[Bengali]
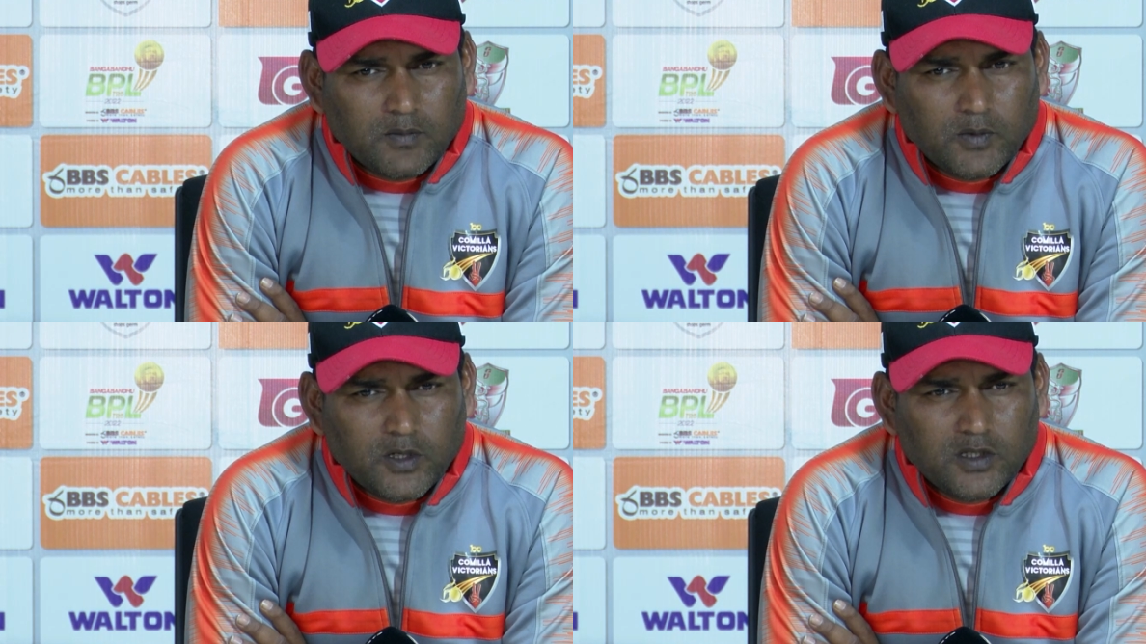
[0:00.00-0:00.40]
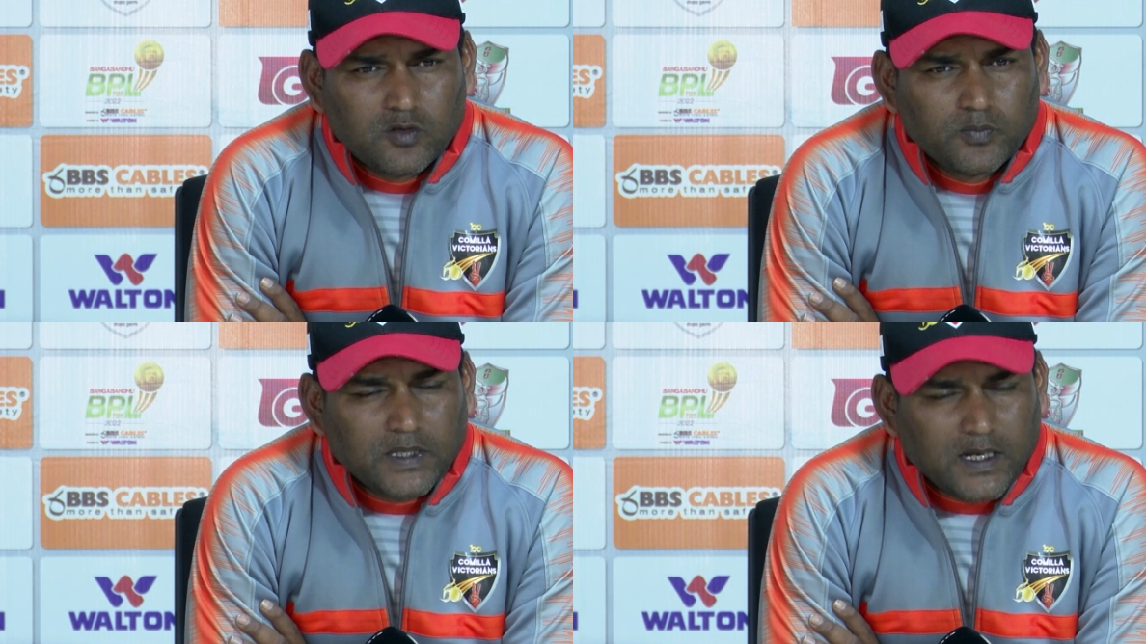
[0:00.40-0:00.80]
আমরা মনে
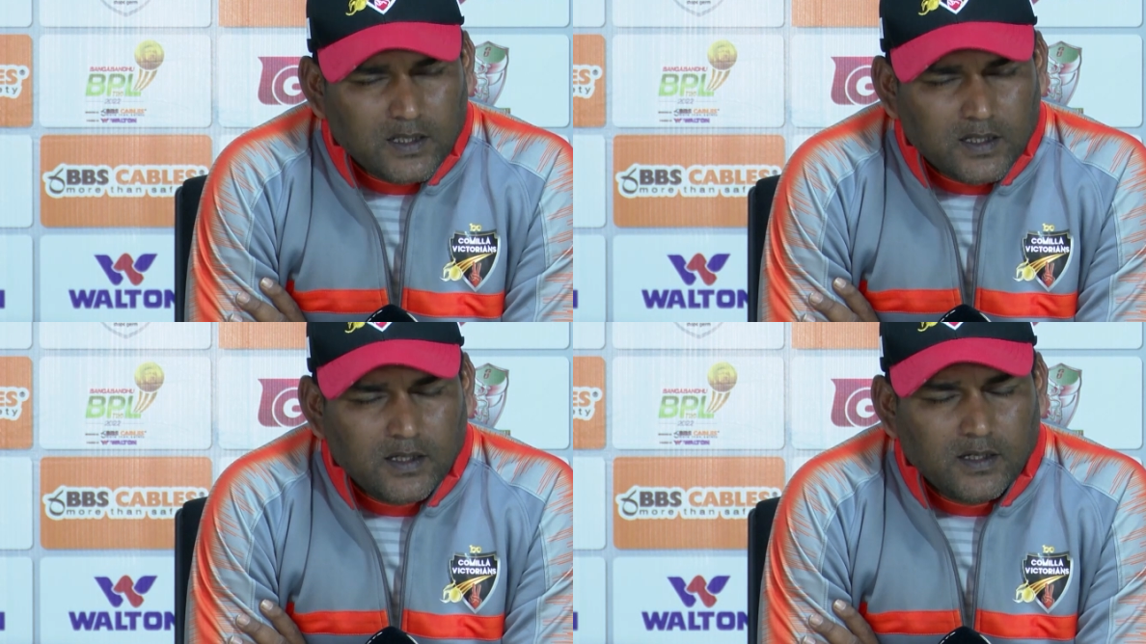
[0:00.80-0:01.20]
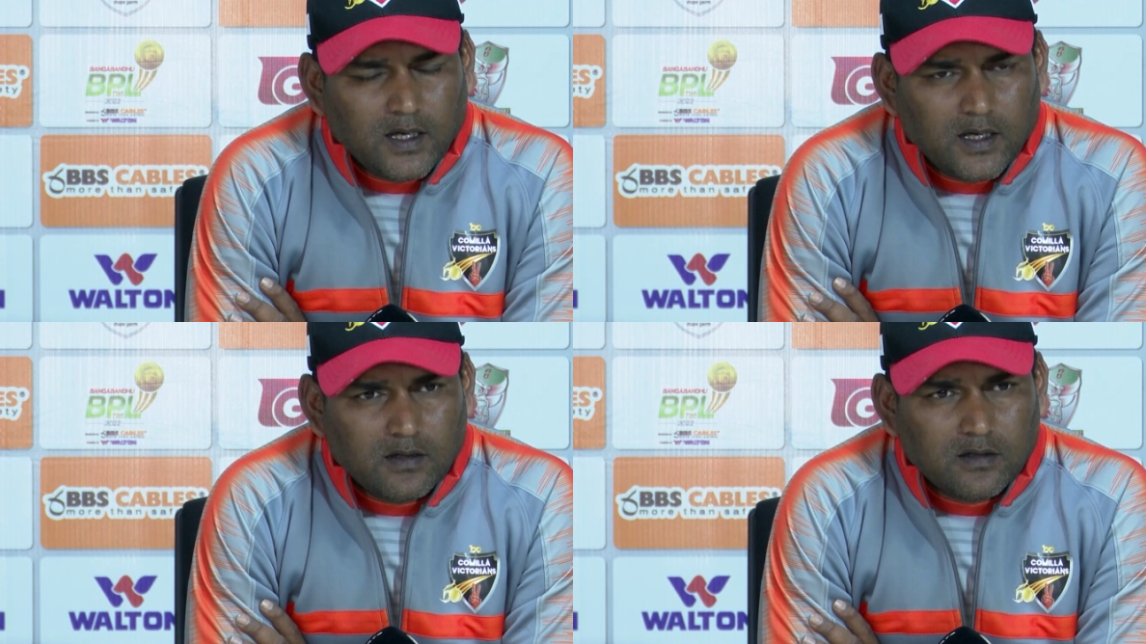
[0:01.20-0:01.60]
হয় খুব তাড়াতাড়ি
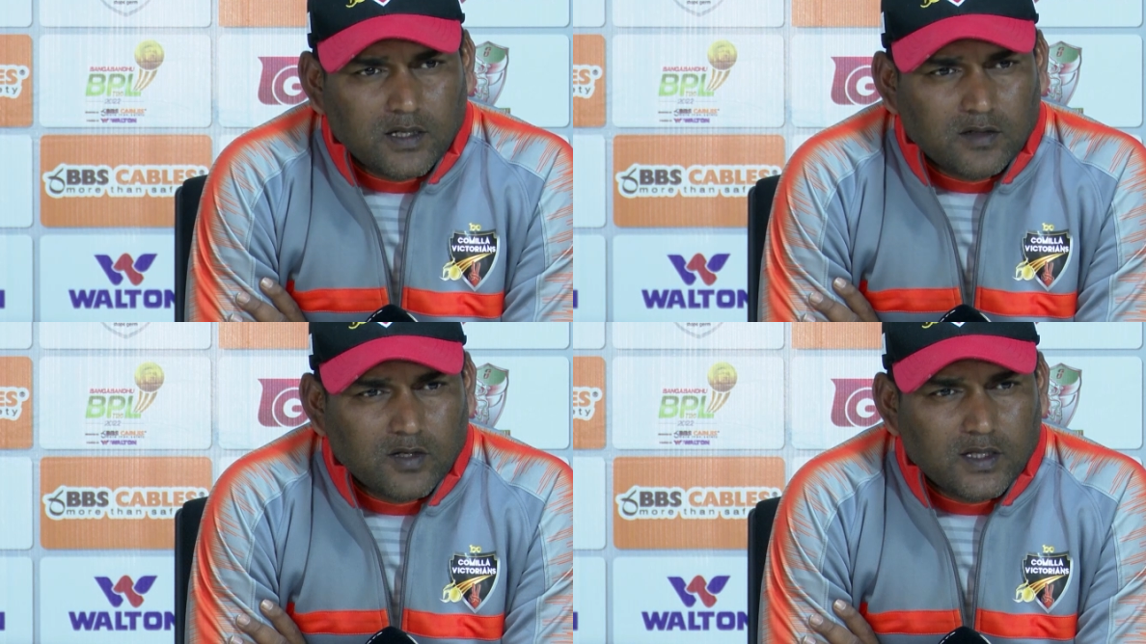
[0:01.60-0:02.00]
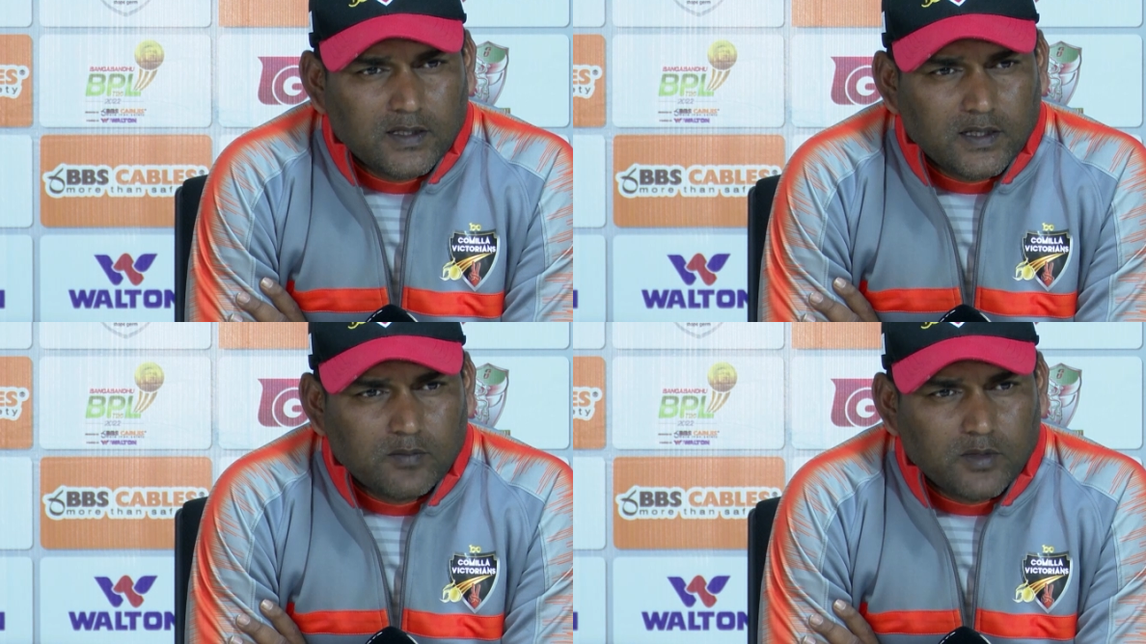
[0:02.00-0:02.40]
রান করার
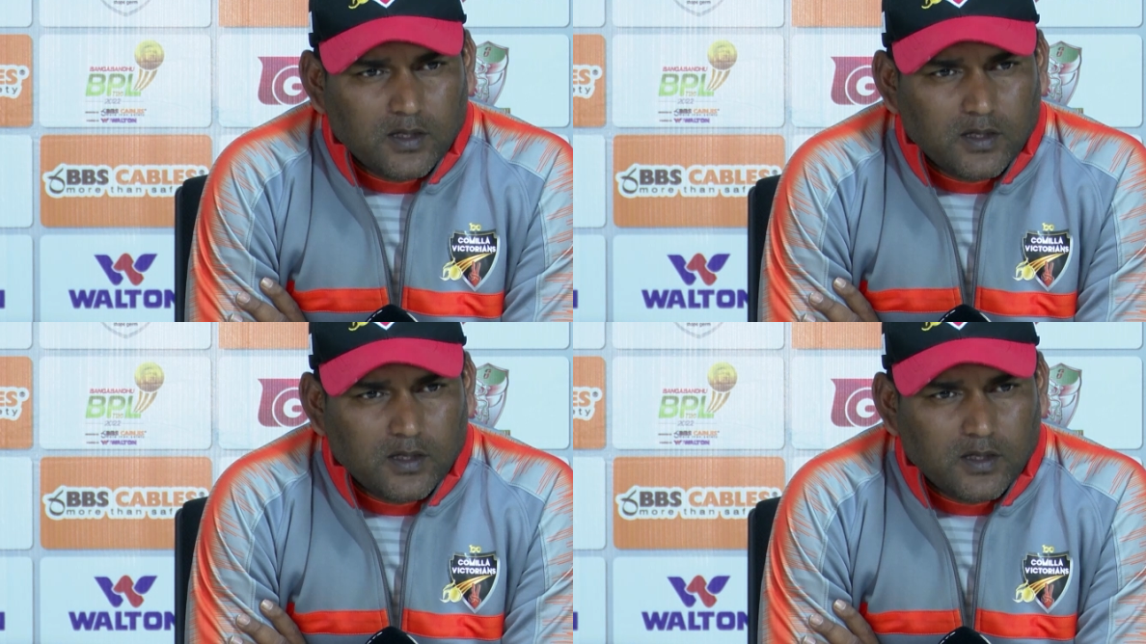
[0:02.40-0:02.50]
দিকে